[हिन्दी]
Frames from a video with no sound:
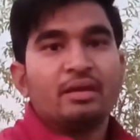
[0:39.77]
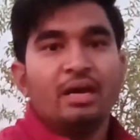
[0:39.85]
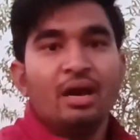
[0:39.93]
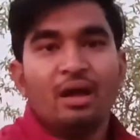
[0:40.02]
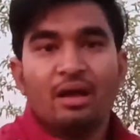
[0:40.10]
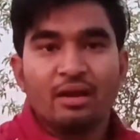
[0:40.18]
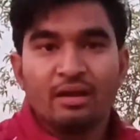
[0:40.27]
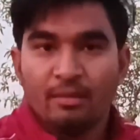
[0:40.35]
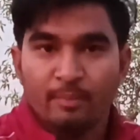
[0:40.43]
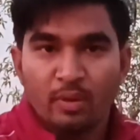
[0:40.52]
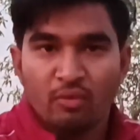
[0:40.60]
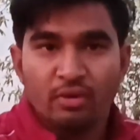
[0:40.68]
क्या
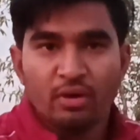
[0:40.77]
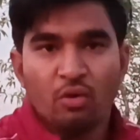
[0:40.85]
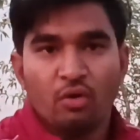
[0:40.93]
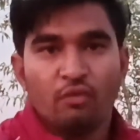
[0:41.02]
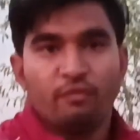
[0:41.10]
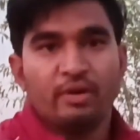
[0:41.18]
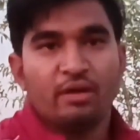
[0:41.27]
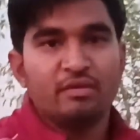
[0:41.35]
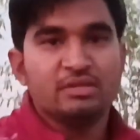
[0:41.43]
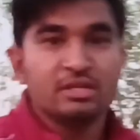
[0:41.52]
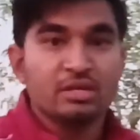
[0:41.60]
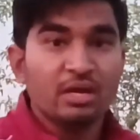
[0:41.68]
गन पाउडर और
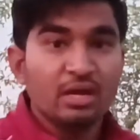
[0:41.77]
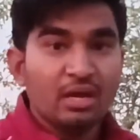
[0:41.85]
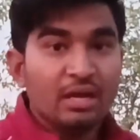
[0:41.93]
फटाफट से ये